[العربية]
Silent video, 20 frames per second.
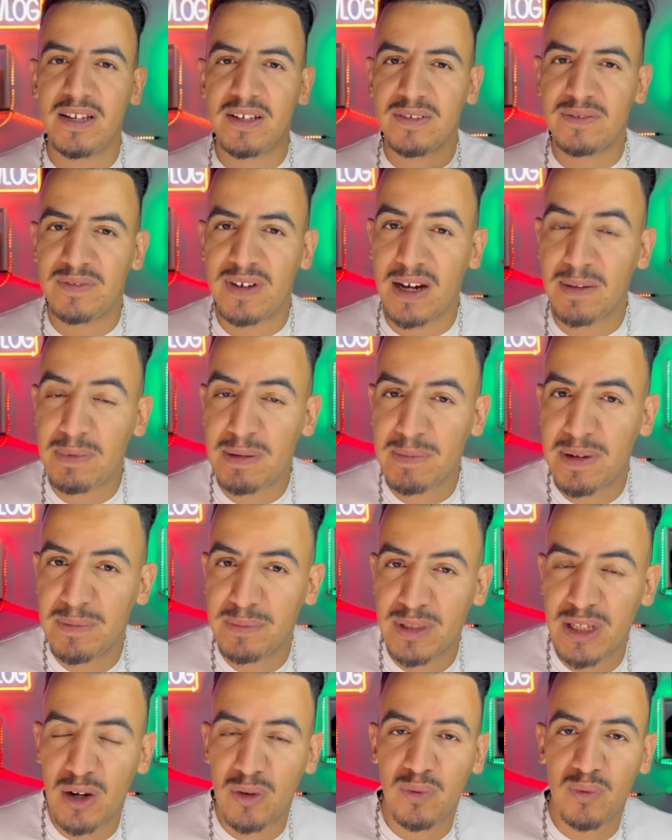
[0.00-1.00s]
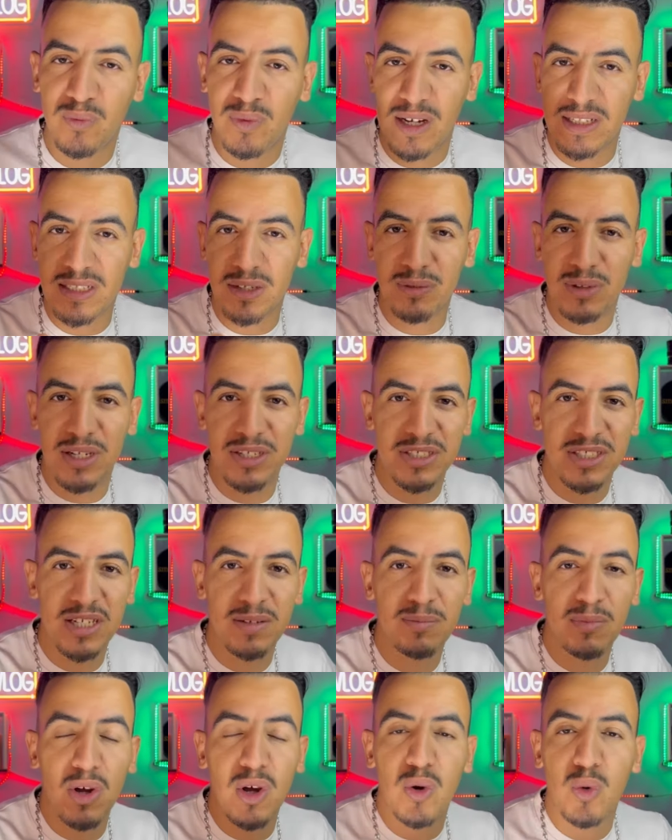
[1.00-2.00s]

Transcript: فقبل ما نبداو فعطيو نجيم